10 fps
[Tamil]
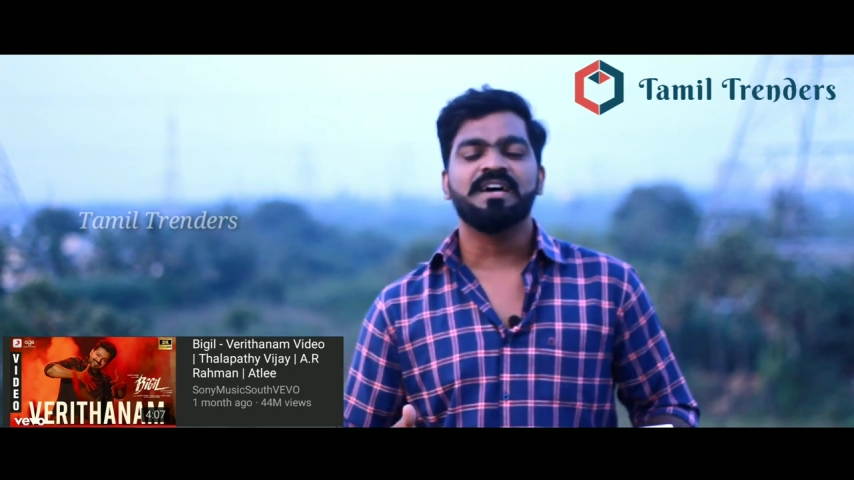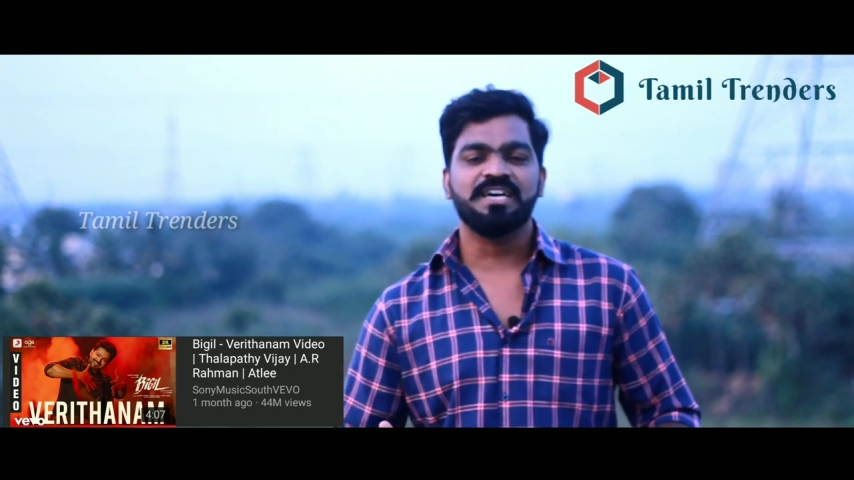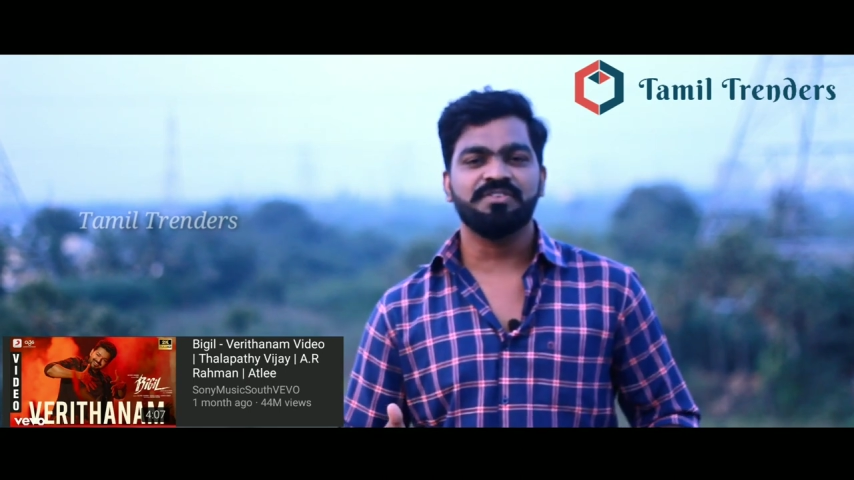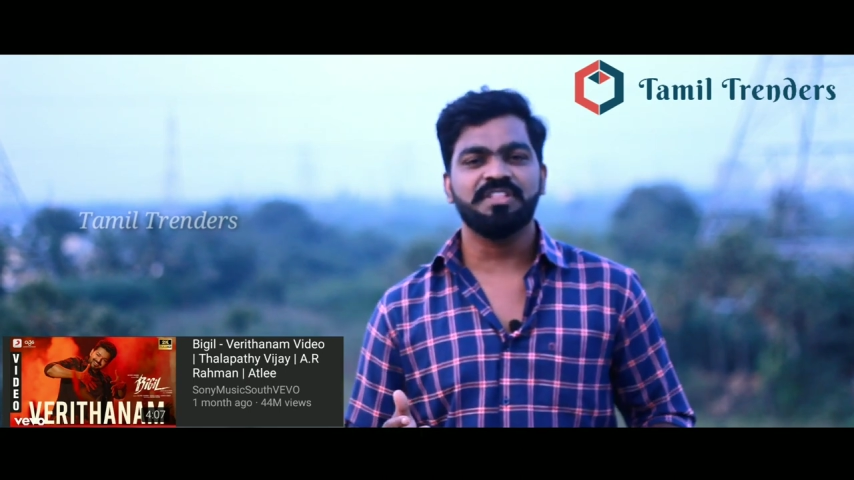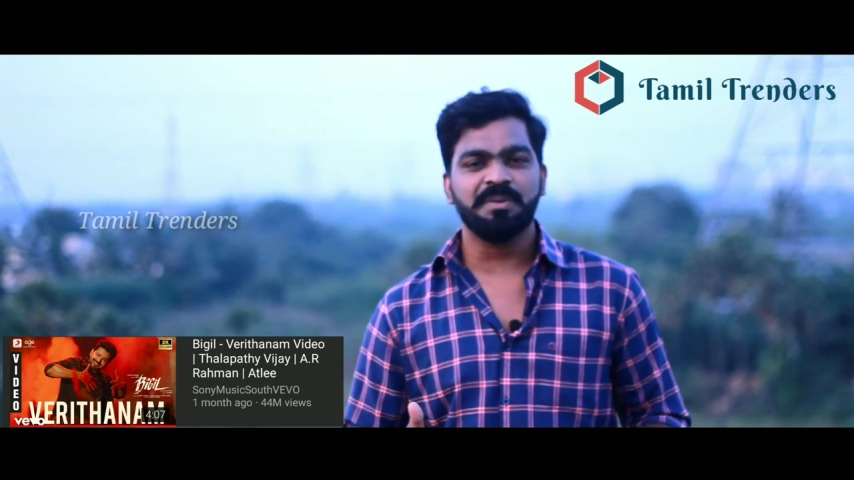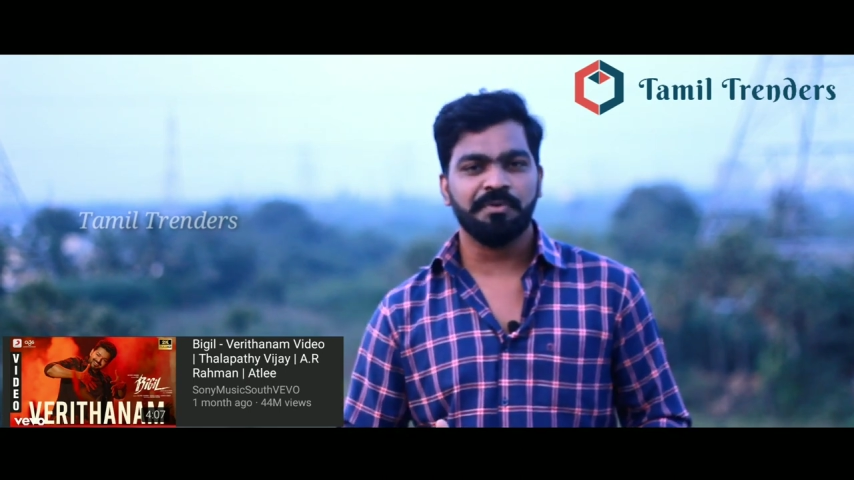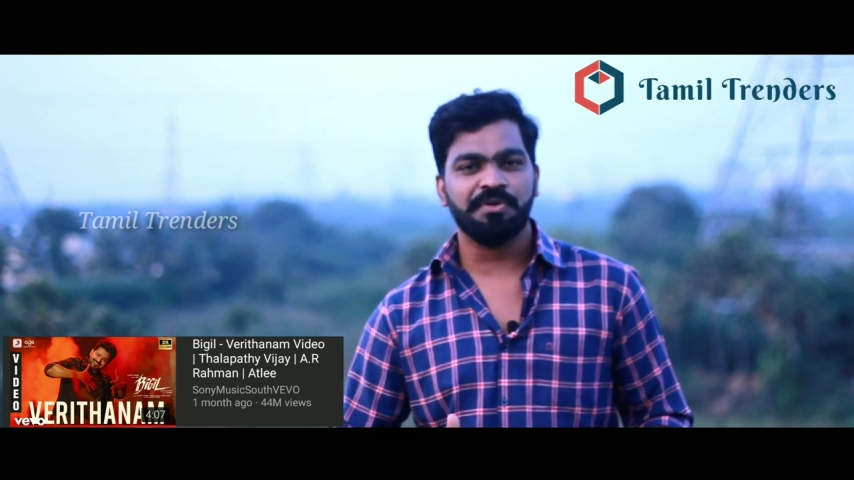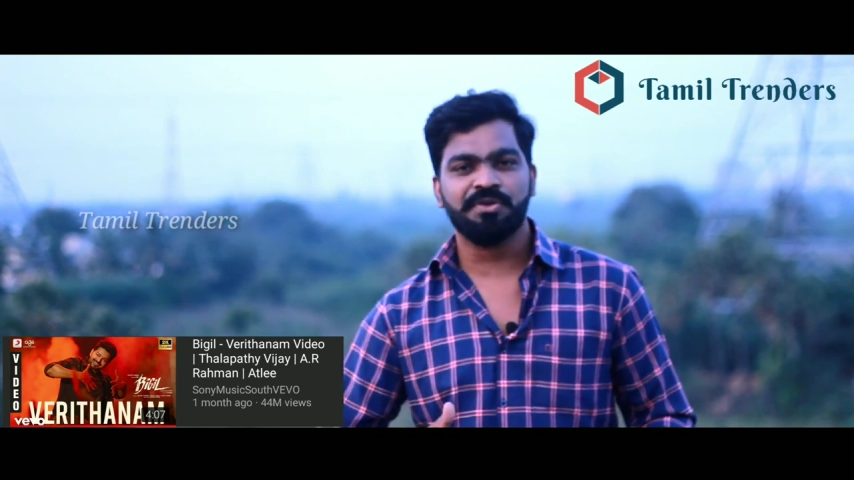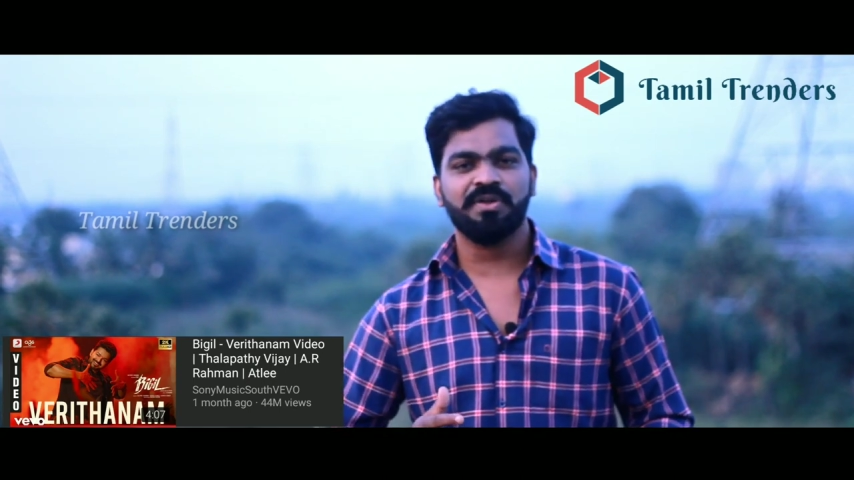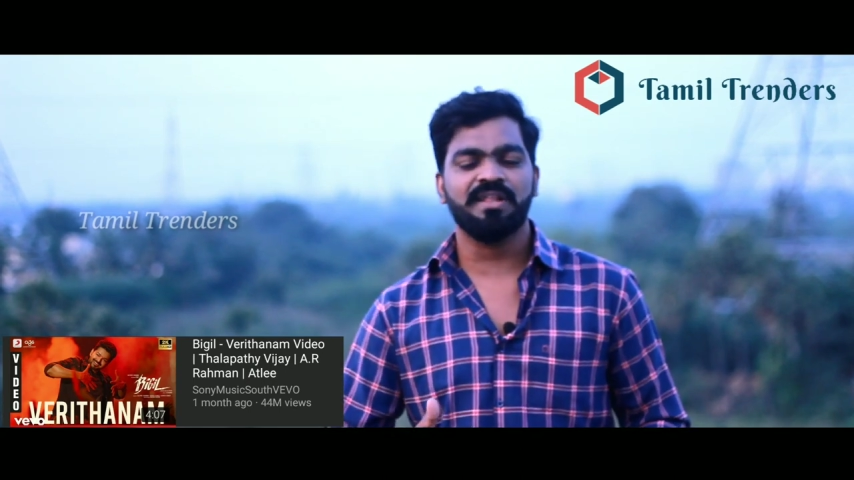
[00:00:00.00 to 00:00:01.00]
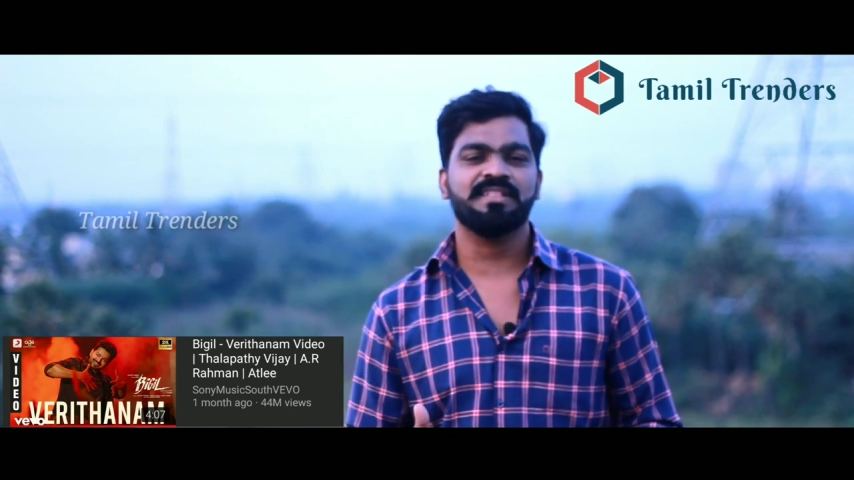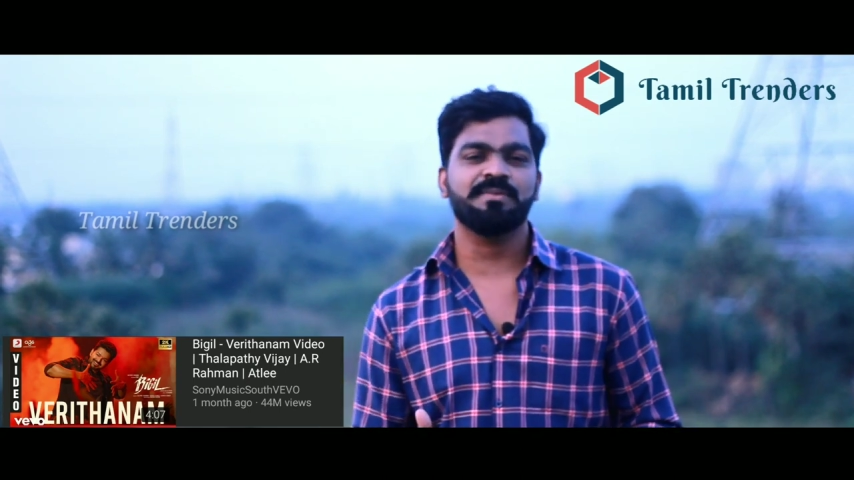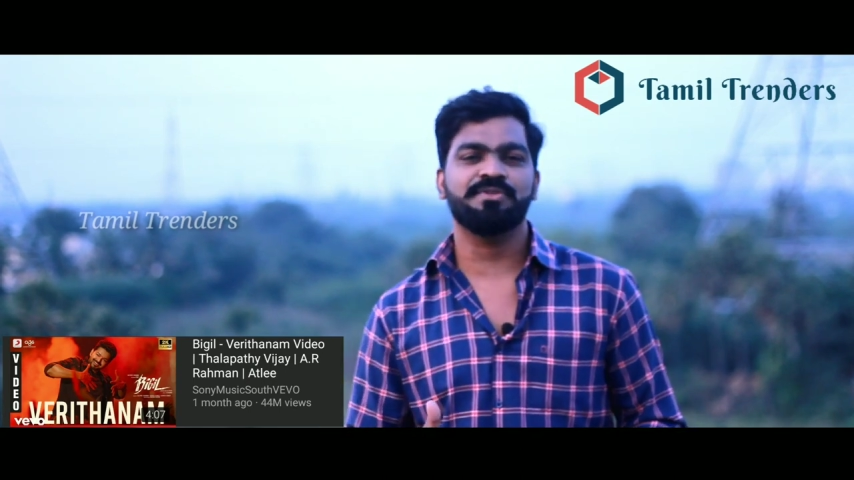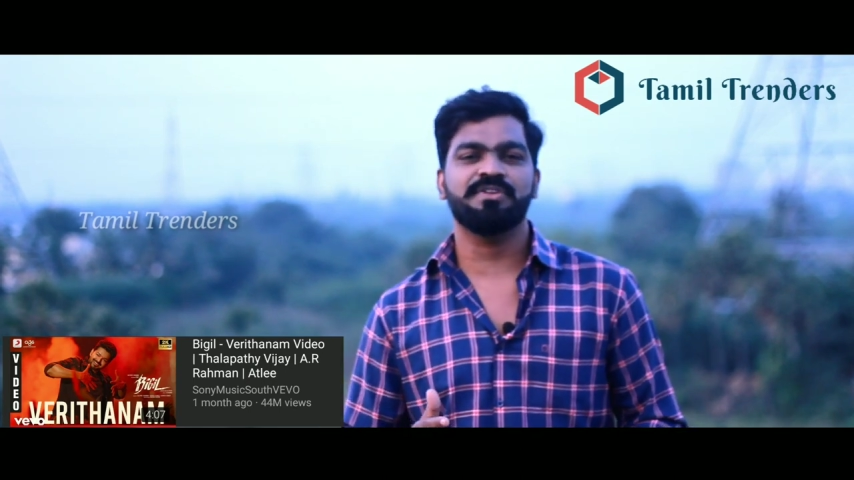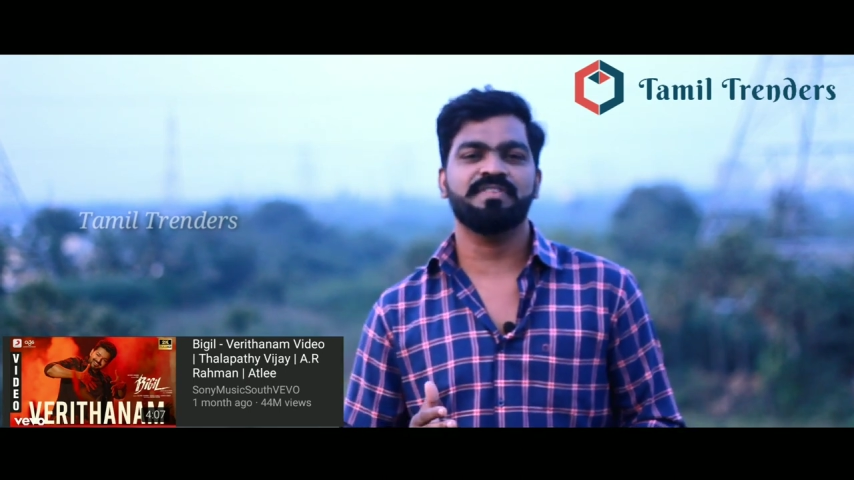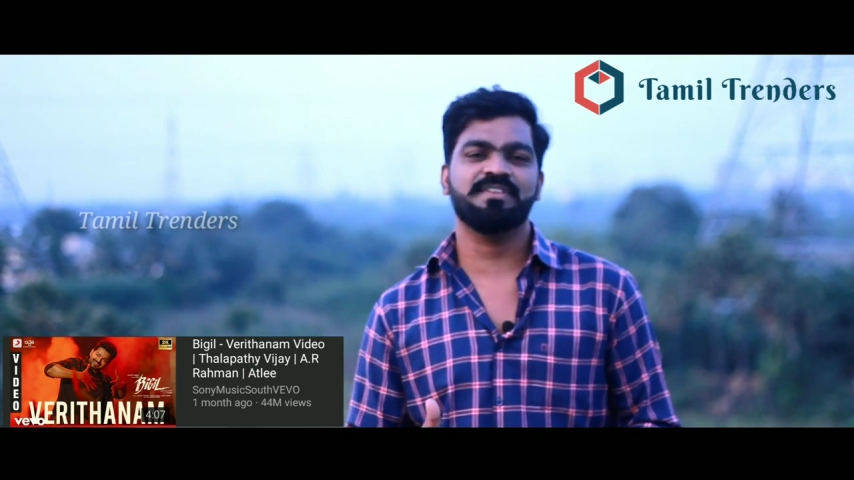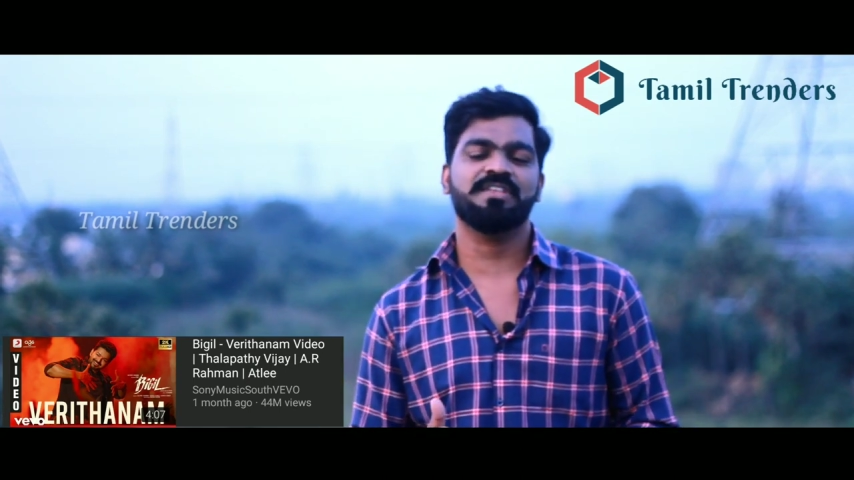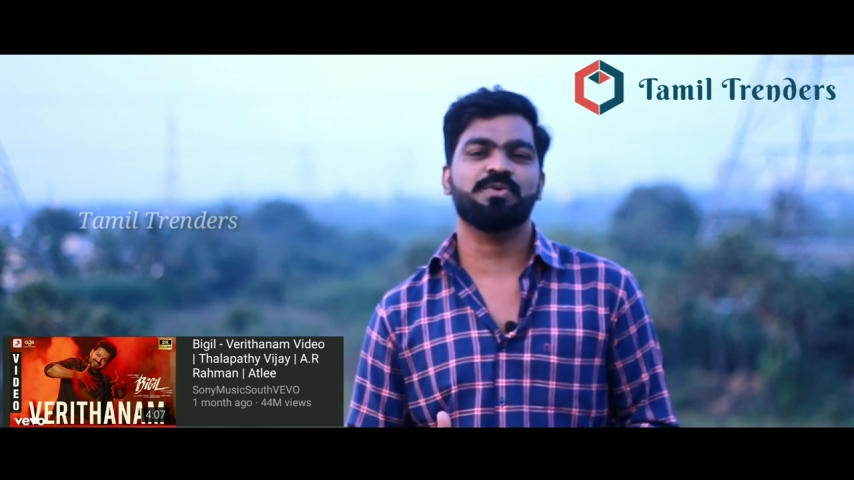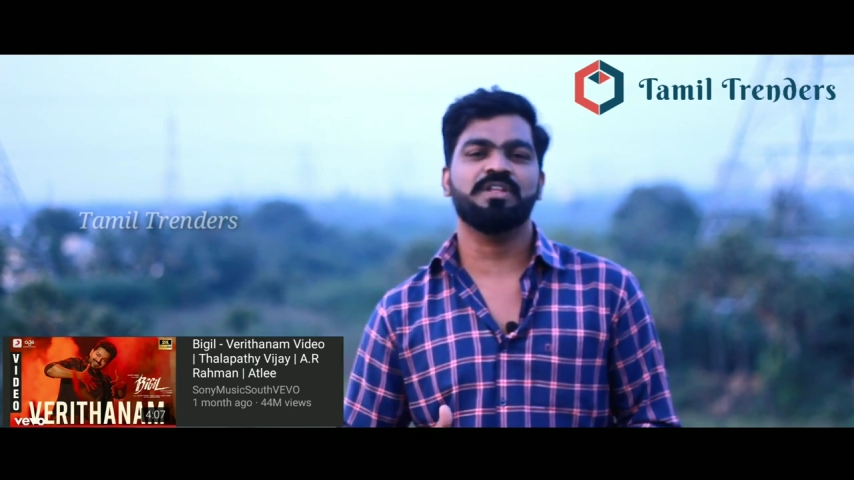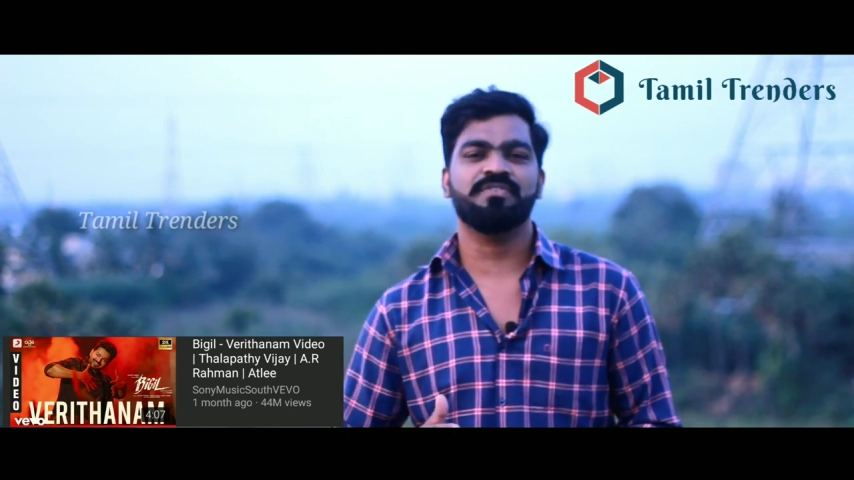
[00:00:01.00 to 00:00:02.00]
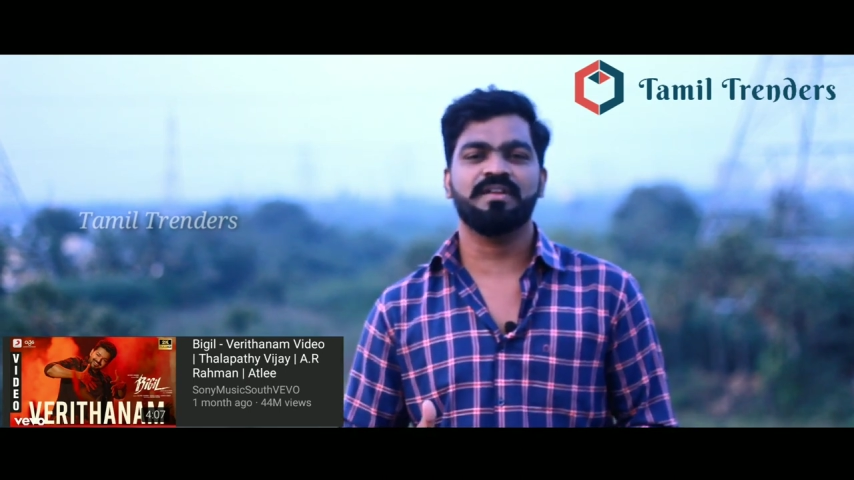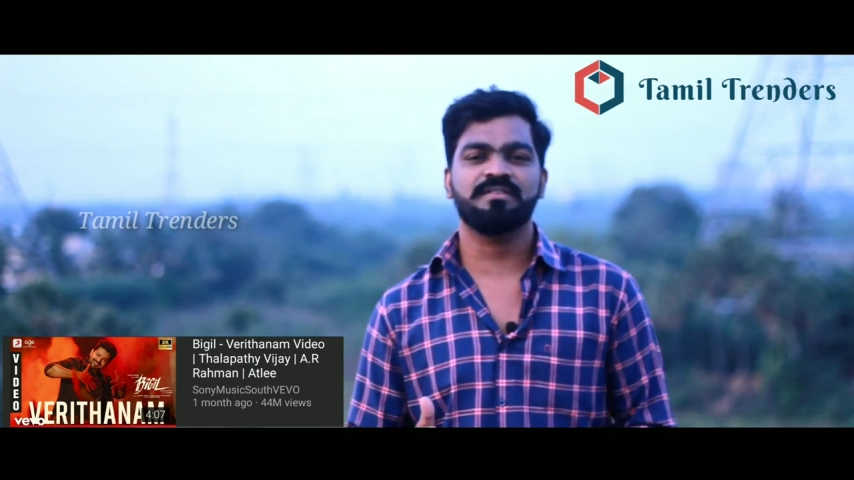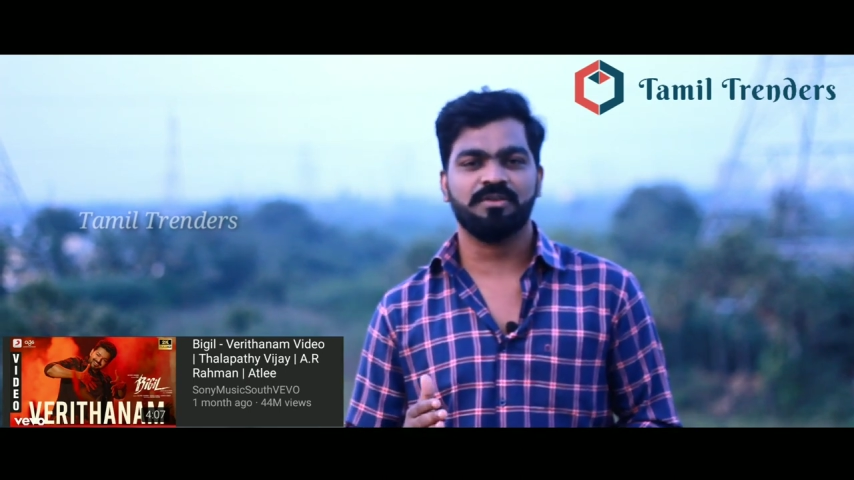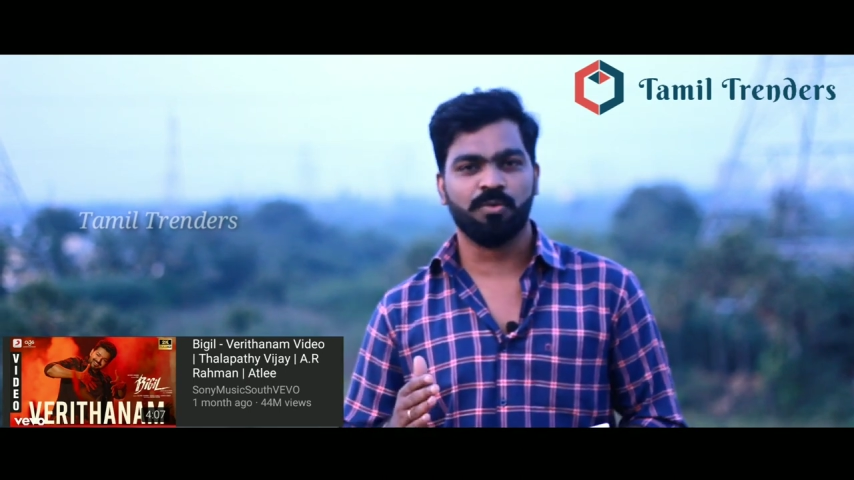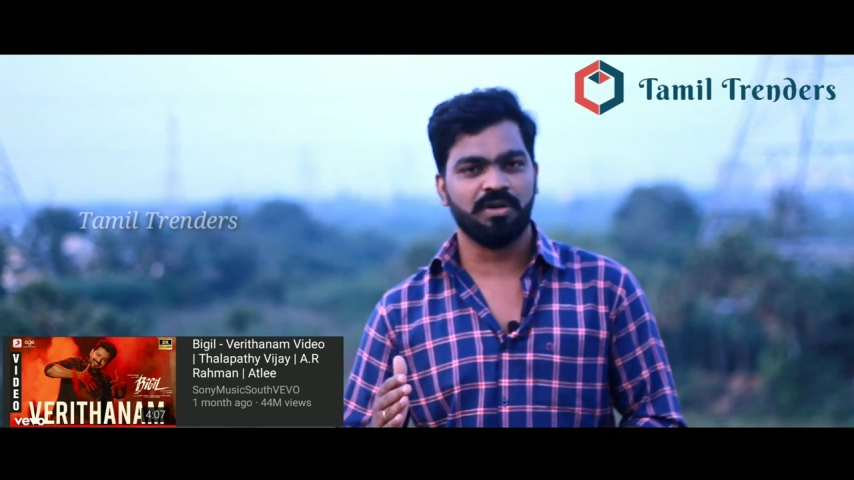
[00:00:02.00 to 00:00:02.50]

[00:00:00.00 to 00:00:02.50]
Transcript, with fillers: அது வந்து இப்போ வரைக்கும் இளைய தளபதி விஜய் சாருடைய ஃபேன்ஸ்